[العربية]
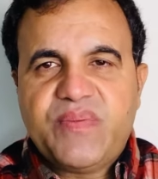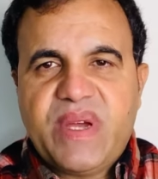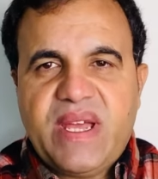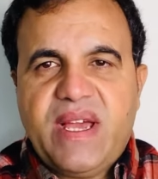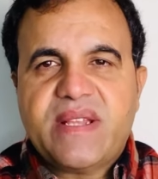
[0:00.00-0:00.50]

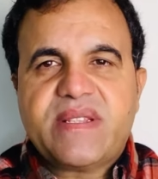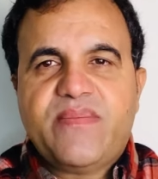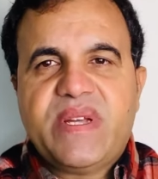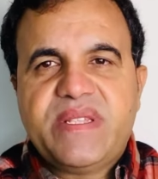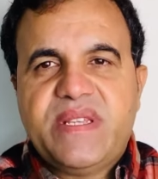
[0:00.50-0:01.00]
ما حالته
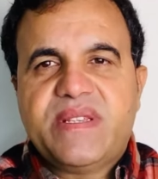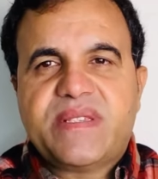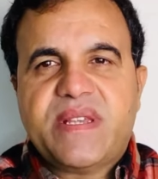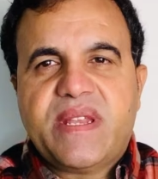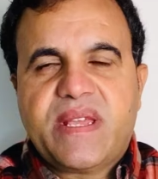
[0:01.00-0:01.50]
المادية
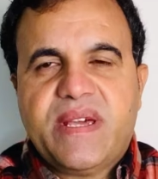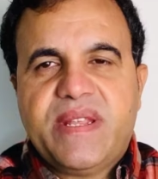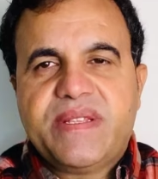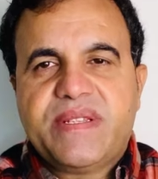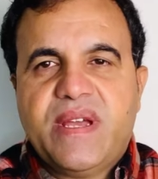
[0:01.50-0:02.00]
زينة
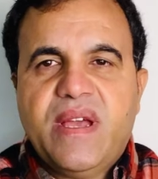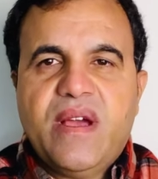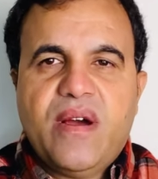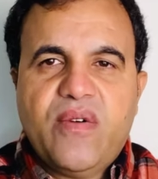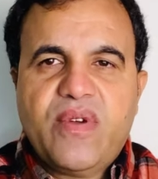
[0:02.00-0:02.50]
كانت
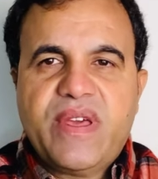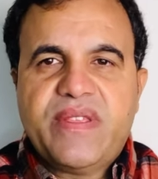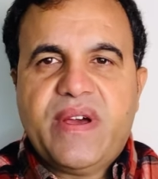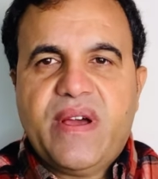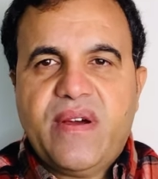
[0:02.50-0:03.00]
أو
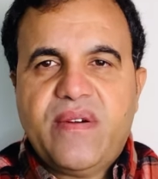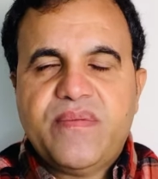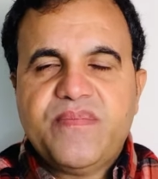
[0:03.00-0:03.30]
كذا